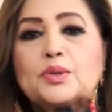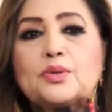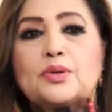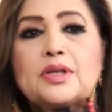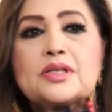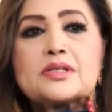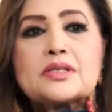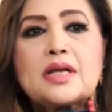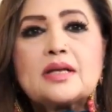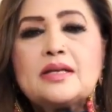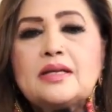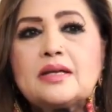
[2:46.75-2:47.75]
तो
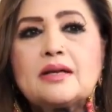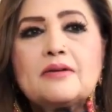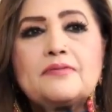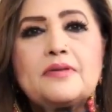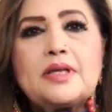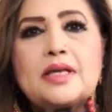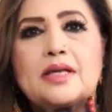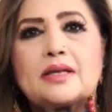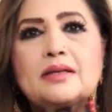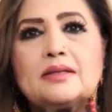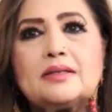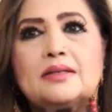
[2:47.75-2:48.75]
इंसान ही काफ़ी हैं